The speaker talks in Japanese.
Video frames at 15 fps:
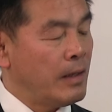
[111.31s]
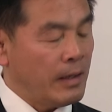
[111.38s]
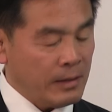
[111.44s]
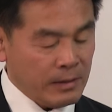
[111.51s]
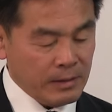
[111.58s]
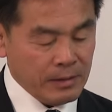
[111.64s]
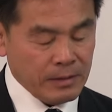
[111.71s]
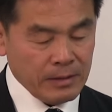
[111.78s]

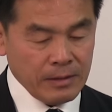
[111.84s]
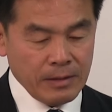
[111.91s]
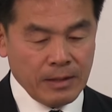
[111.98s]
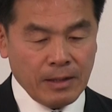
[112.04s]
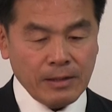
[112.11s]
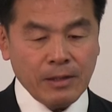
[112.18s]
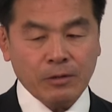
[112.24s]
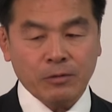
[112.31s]
はい、
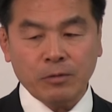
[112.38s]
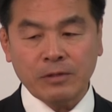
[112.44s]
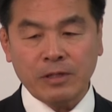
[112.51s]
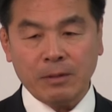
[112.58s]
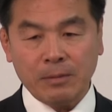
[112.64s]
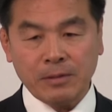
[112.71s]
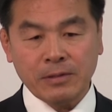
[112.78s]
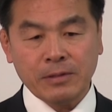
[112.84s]
ありがとうご
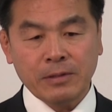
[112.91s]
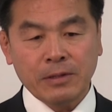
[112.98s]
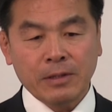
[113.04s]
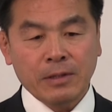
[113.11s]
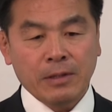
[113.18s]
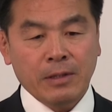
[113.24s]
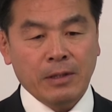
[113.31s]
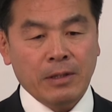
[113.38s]
ざいます。
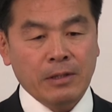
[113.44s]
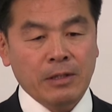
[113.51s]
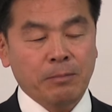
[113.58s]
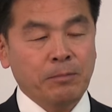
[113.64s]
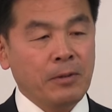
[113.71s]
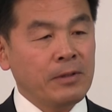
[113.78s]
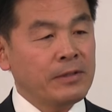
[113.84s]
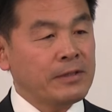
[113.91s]
日
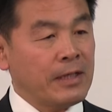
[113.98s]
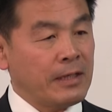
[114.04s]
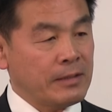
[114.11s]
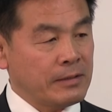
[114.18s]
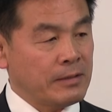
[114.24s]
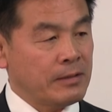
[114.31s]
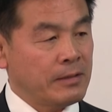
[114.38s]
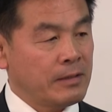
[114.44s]
本遺
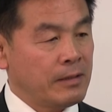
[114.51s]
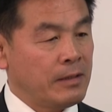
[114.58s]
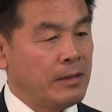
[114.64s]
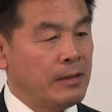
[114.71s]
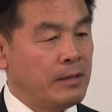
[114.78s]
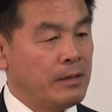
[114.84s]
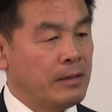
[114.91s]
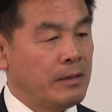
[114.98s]
産、
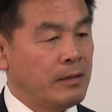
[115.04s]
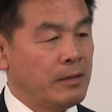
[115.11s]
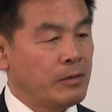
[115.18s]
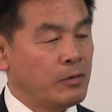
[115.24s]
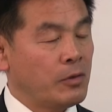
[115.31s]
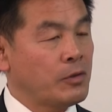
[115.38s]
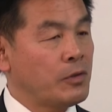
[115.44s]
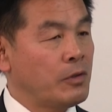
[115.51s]

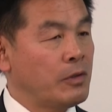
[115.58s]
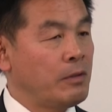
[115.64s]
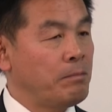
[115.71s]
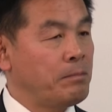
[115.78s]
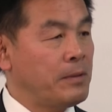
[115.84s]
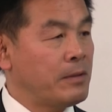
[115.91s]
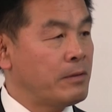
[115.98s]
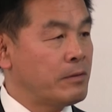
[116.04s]
東京
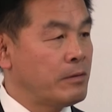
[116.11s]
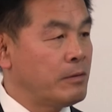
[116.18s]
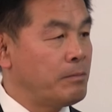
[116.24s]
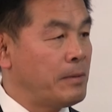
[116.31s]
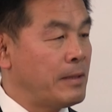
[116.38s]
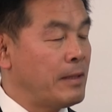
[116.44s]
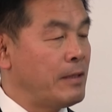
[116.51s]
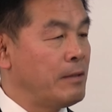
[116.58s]

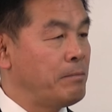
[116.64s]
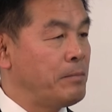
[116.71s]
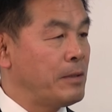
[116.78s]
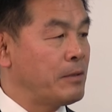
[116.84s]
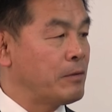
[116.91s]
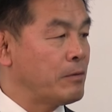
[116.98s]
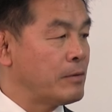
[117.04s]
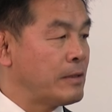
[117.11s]

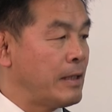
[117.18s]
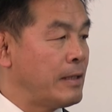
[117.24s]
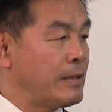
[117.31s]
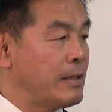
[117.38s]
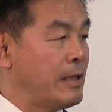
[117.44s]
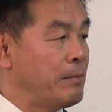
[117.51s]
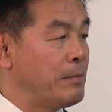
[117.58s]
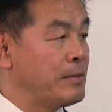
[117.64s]
オリンピック・パラリンピックの大
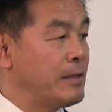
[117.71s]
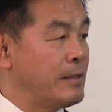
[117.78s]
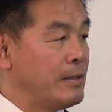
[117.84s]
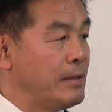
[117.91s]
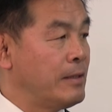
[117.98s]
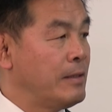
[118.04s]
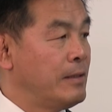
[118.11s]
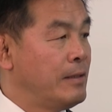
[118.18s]
会まで
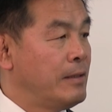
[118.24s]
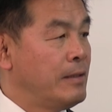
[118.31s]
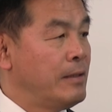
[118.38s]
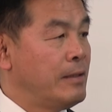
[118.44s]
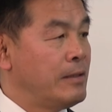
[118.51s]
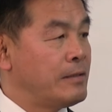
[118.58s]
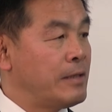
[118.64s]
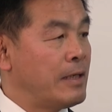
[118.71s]
に
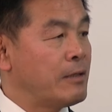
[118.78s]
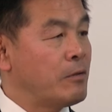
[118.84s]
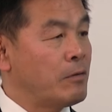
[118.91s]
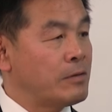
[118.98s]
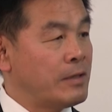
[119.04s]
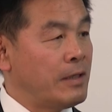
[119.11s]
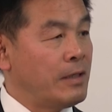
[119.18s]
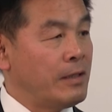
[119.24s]
全
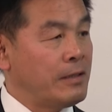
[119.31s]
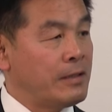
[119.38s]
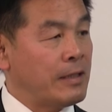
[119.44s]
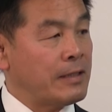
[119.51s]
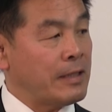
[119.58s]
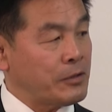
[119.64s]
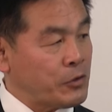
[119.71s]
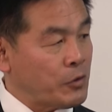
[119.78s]
国で
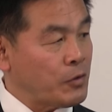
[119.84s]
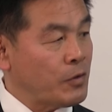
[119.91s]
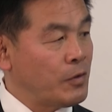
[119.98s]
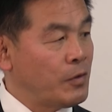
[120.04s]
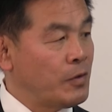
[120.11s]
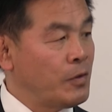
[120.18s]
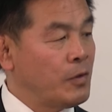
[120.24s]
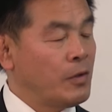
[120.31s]
100カ所
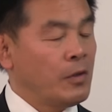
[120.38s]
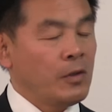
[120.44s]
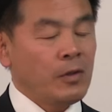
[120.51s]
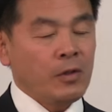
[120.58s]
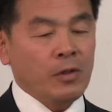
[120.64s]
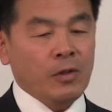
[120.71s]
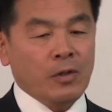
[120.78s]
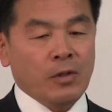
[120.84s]
と。
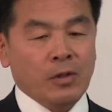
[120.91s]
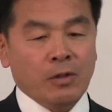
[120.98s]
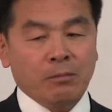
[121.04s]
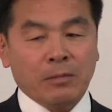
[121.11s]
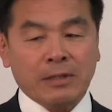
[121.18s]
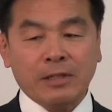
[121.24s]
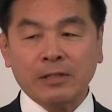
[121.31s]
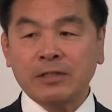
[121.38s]

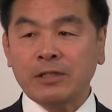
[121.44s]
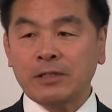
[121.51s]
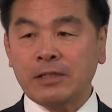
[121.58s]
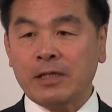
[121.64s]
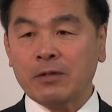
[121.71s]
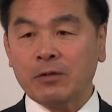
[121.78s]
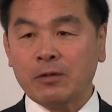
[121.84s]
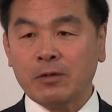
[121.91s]
私
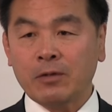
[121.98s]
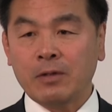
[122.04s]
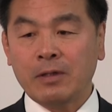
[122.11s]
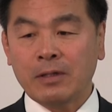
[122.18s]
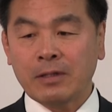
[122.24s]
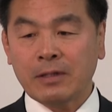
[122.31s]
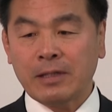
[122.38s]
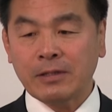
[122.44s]
自身
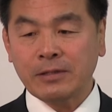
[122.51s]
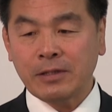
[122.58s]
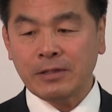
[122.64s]
学